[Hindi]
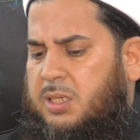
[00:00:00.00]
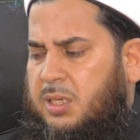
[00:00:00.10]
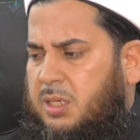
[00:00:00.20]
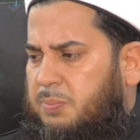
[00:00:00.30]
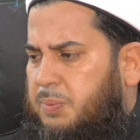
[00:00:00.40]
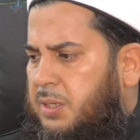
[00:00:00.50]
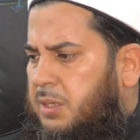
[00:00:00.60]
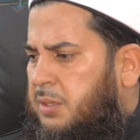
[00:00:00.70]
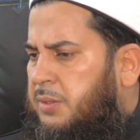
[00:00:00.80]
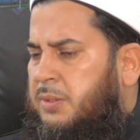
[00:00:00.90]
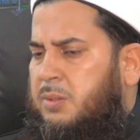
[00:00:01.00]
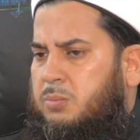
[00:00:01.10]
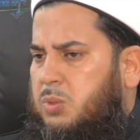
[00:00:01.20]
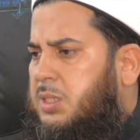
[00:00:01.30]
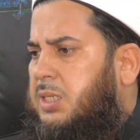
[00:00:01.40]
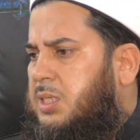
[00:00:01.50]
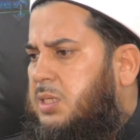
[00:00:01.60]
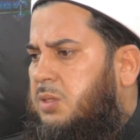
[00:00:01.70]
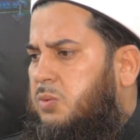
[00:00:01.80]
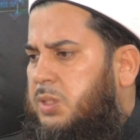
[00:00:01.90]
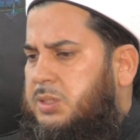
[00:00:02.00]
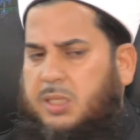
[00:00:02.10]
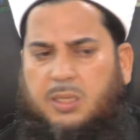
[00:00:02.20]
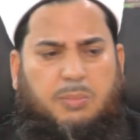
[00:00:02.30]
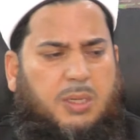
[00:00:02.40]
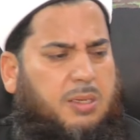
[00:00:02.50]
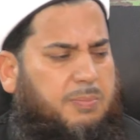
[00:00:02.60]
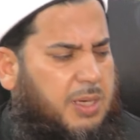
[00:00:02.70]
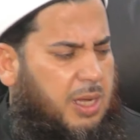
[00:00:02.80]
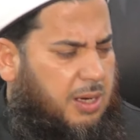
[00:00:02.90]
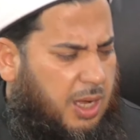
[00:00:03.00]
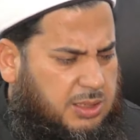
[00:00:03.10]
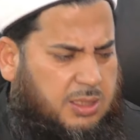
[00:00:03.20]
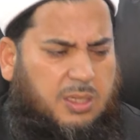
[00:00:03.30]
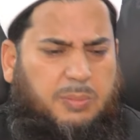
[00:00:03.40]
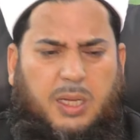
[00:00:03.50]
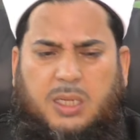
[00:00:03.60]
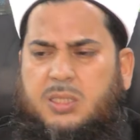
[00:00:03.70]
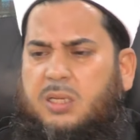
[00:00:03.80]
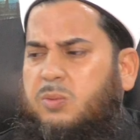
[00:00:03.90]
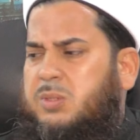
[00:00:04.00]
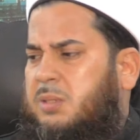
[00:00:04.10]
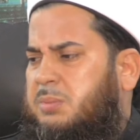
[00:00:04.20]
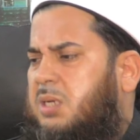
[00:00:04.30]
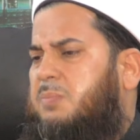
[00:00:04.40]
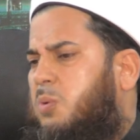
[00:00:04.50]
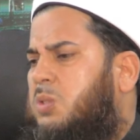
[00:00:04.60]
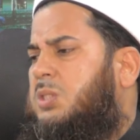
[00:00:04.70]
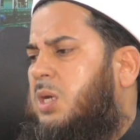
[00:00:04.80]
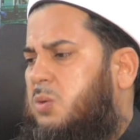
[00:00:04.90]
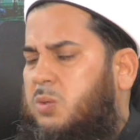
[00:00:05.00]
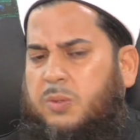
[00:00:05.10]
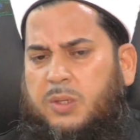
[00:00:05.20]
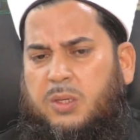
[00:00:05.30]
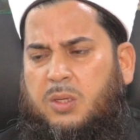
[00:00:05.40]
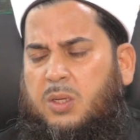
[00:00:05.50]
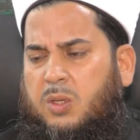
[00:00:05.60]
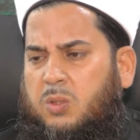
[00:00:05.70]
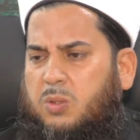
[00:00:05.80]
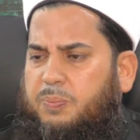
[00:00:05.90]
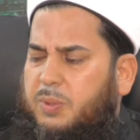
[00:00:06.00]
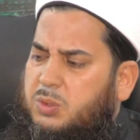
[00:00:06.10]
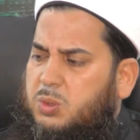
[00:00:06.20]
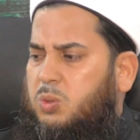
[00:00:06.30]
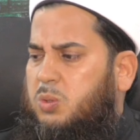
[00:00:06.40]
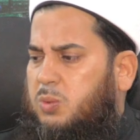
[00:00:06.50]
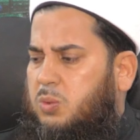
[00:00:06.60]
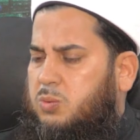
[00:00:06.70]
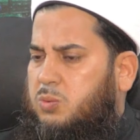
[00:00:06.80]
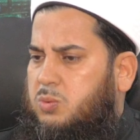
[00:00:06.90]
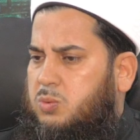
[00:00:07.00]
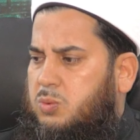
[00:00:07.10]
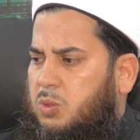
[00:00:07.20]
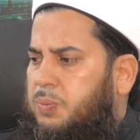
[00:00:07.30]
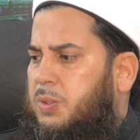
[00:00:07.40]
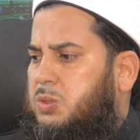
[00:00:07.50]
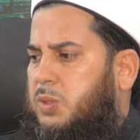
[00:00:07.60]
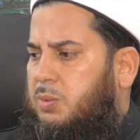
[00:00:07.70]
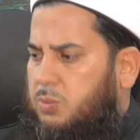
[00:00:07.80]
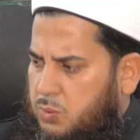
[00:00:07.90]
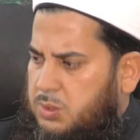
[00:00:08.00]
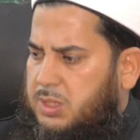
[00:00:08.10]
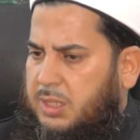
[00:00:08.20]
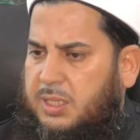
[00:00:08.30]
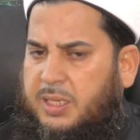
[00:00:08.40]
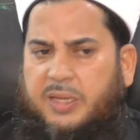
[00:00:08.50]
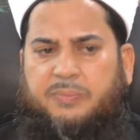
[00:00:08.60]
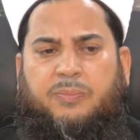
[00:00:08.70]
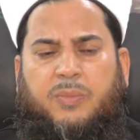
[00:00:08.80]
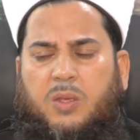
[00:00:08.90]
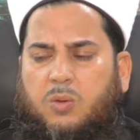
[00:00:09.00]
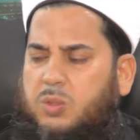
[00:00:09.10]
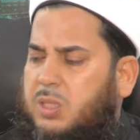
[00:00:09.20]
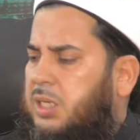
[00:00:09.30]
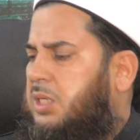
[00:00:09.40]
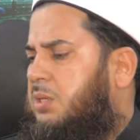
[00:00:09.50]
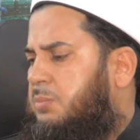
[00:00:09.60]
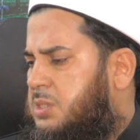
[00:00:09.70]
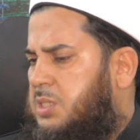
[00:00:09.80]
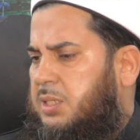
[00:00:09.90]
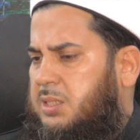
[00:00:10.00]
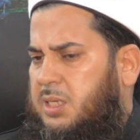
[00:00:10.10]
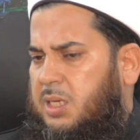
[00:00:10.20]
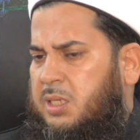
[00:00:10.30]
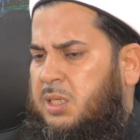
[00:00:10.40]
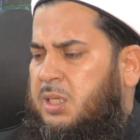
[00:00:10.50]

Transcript: कहीं पे मुनकता नहीं होना चाहिए बल्कि बरह रास्त नबी अलैहिस्सलाम तक पहुंचता हो तो फिर ज़रूर वो कुफल जो है वो खुल जाता है वो तारीखी मिट जाती है